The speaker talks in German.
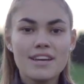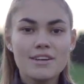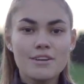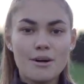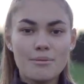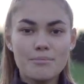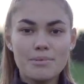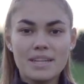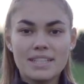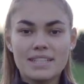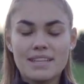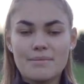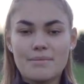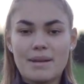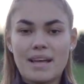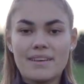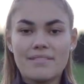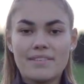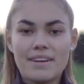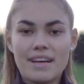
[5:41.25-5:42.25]
komplett
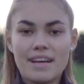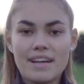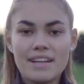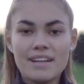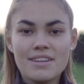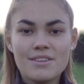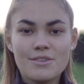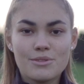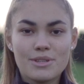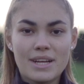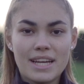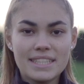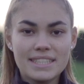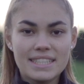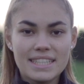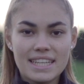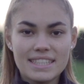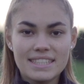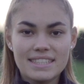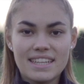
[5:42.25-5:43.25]
dabei war und eigentlich
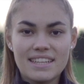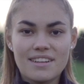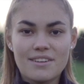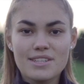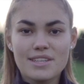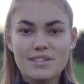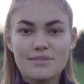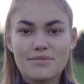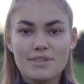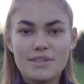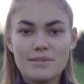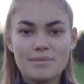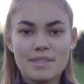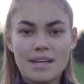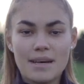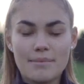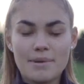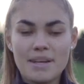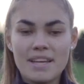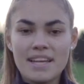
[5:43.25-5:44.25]
die ganze Zeit auch gefilmt
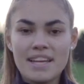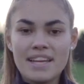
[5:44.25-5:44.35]
habe.